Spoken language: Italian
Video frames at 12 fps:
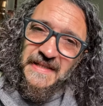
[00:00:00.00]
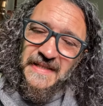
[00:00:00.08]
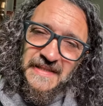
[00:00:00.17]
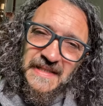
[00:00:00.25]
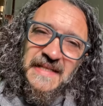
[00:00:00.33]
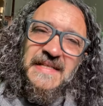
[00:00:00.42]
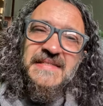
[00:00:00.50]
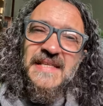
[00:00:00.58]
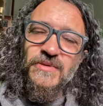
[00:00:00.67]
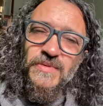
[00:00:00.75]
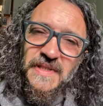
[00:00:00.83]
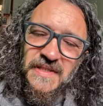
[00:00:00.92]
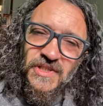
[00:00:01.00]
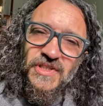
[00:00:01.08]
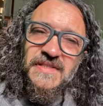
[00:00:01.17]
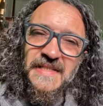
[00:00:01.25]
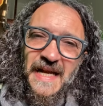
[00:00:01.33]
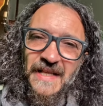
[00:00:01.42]
negli Stati Uniti ci
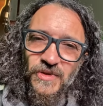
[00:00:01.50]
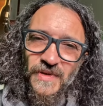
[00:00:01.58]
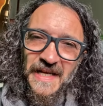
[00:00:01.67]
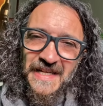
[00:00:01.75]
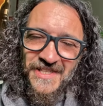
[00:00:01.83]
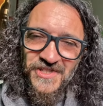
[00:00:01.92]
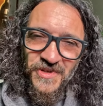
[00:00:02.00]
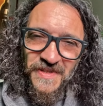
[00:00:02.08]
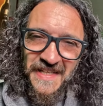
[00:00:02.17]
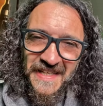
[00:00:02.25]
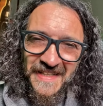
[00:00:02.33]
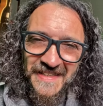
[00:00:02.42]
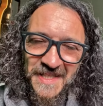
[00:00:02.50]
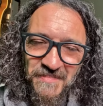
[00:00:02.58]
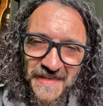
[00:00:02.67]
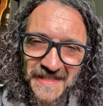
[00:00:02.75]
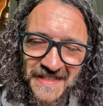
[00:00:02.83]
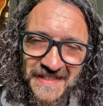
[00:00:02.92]
saranno le elezioni di
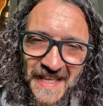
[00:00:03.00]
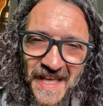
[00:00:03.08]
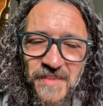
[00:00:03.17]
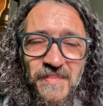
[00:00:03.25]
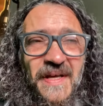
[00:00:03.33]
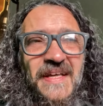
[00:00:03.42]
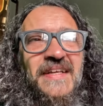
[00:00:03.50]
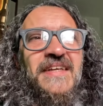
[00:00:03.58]
midterm.